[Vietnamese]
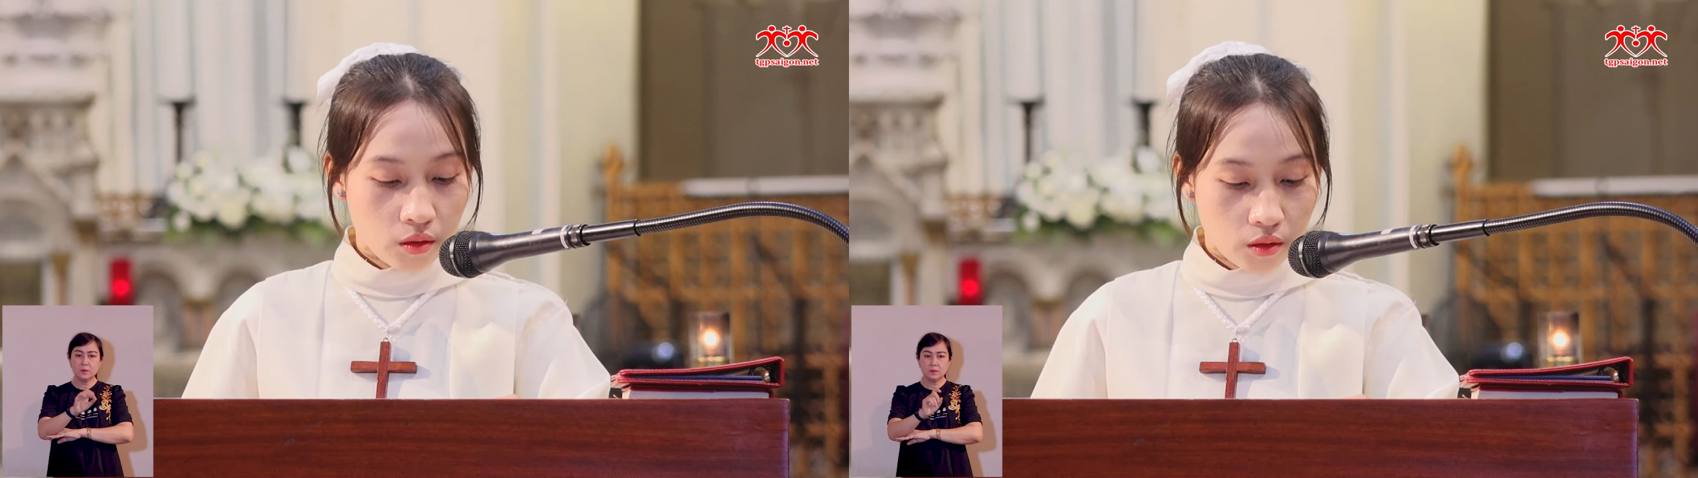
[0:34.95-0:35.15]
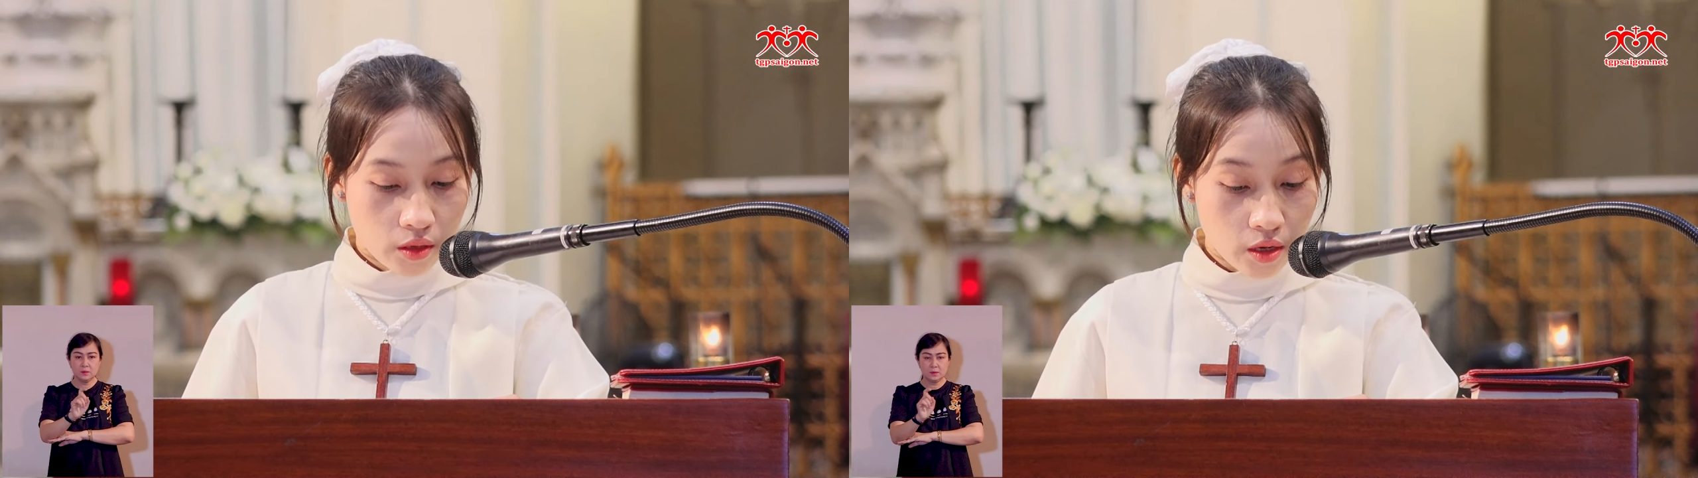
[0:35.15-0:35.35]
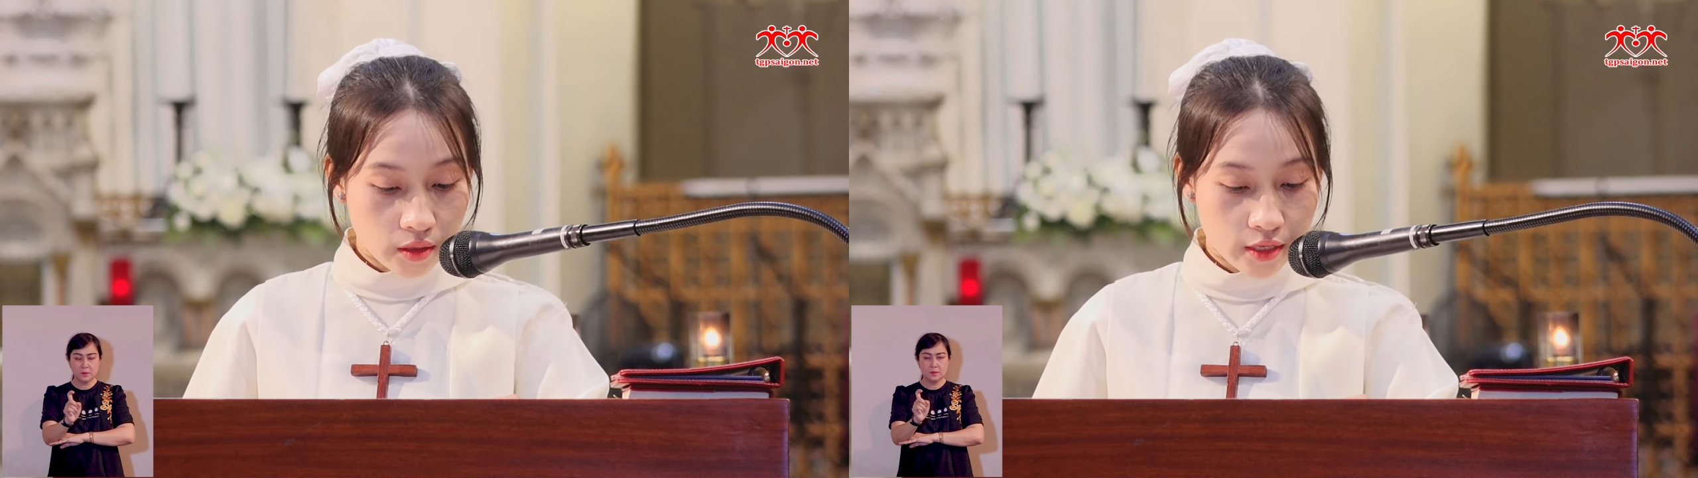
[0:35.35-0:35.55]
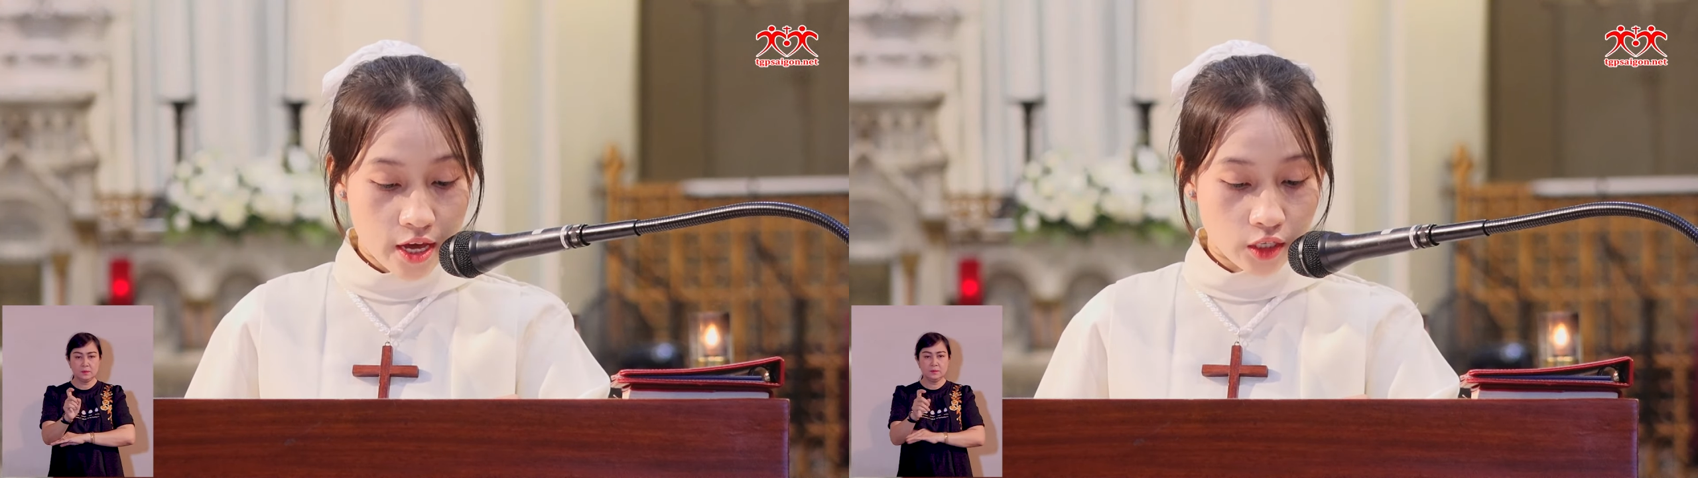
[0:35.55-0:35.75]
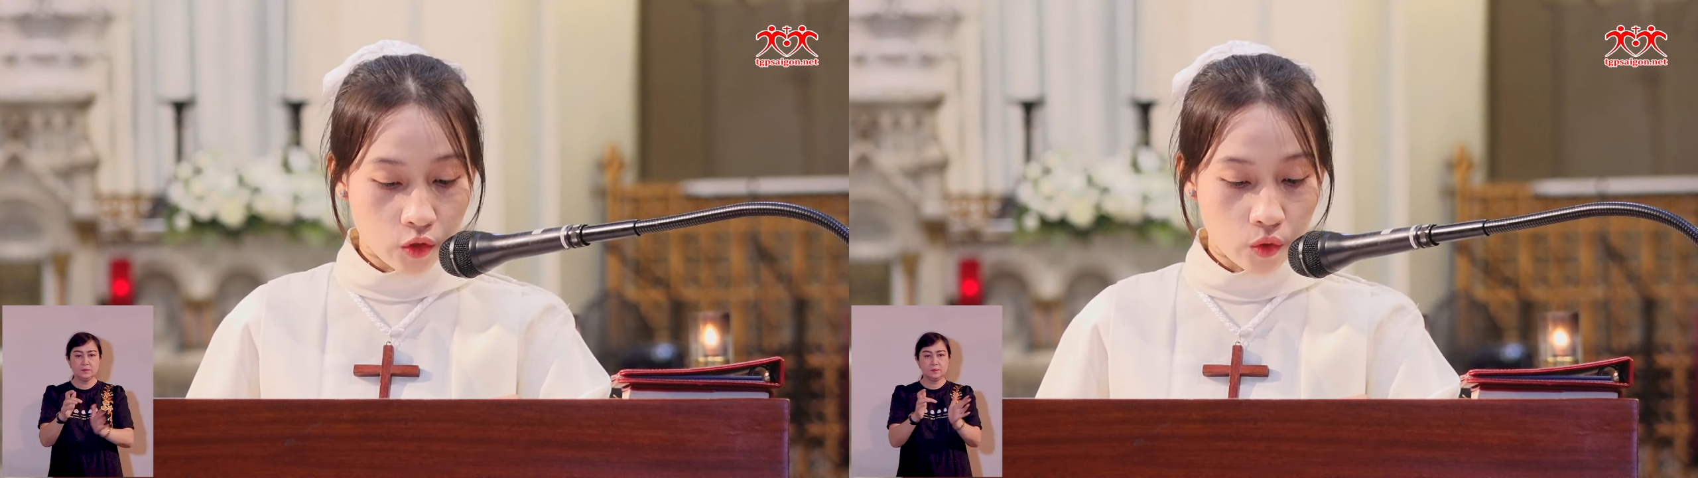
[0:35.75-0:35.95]
Đức
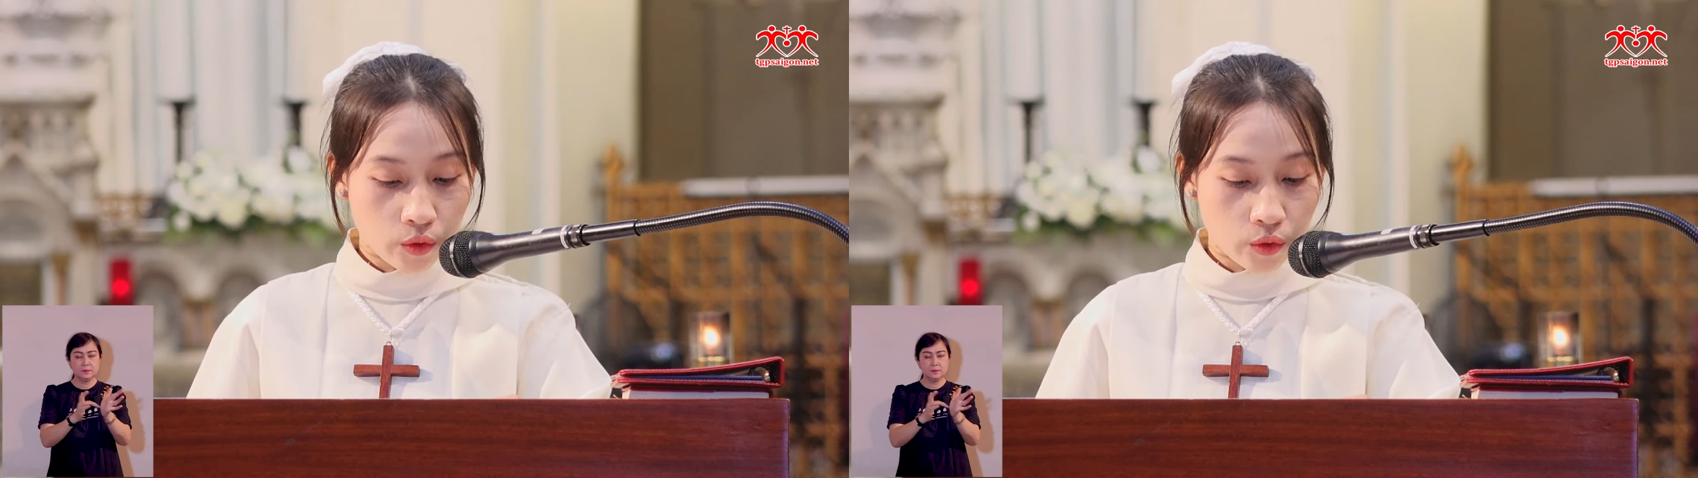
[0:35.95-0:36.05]
Giêsu